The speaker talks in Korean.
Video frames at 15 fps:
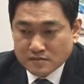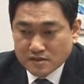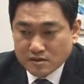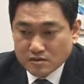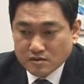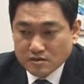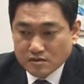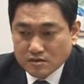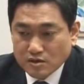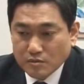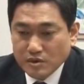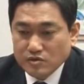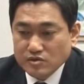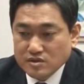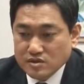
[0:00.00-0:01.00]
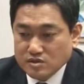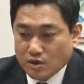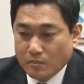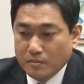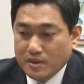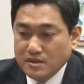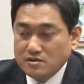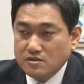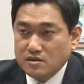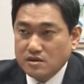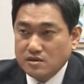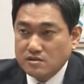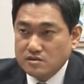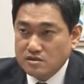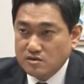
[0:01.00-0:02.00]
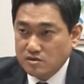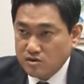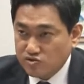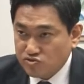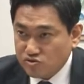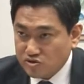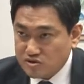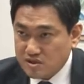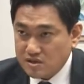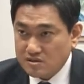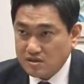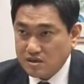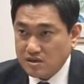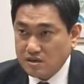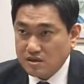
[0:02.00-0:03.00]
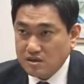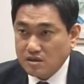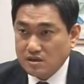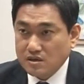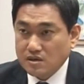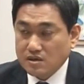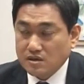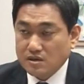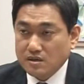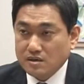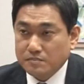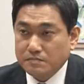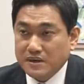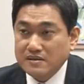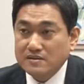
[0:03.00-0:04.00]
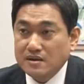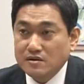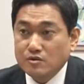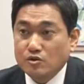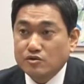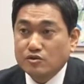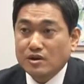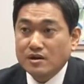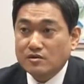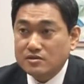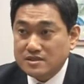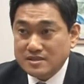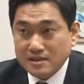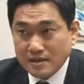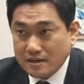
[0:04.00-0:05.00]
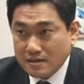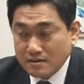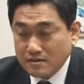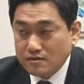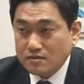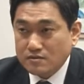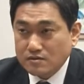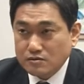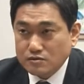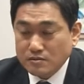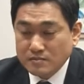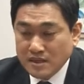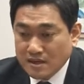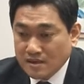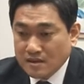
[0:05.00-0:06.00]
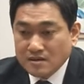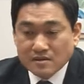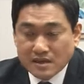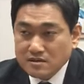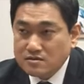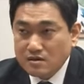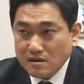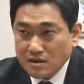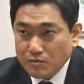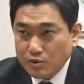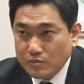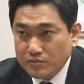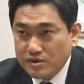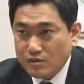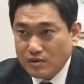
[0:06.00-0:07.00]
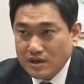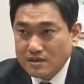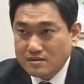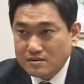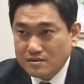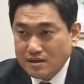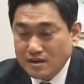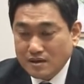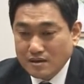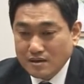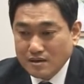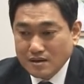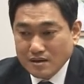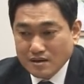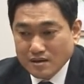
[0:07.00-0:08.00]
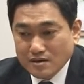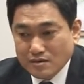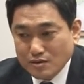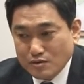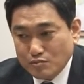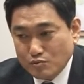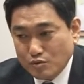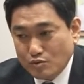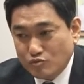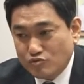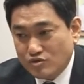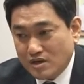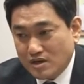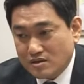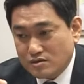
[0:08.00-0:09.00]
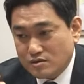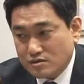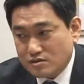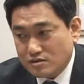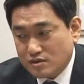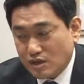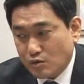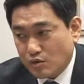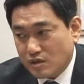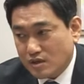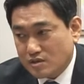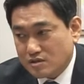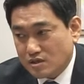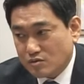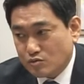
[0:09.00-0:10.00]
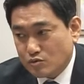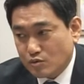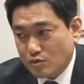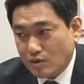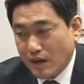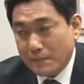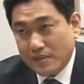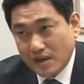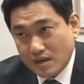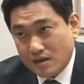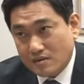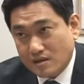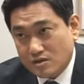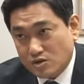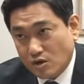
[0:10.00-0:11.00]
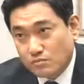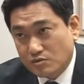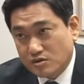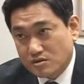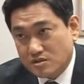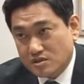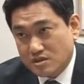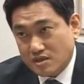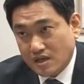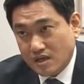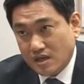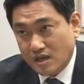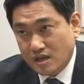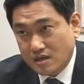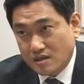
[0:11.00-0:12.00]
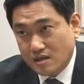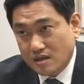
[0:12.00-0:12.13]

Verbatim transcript: 그 그럼에도 이제 전반적인 그 지역의 유권자들의 네. 판단은 어떠할 것이냐 이런 것들을 네. 좀 냉철하게 볼 필요가 있는데 네. 그런 뭐 우리가 새롭게 이제 또 함께 해야 될 젊은층의